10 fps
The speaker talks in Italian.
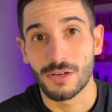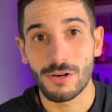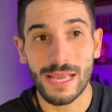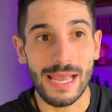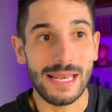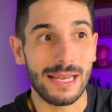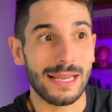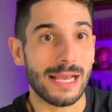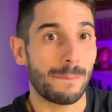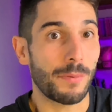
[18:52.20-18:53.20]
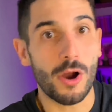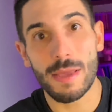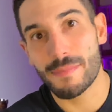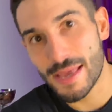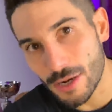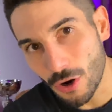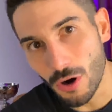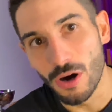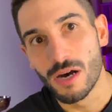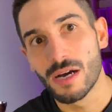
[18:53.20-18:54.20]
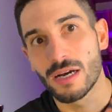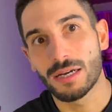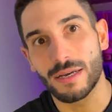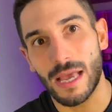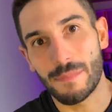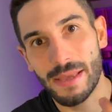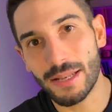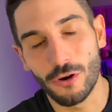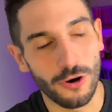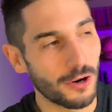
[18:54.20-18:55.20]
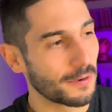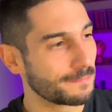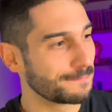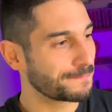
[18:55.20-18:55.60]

Ok, il KO è meno, è meno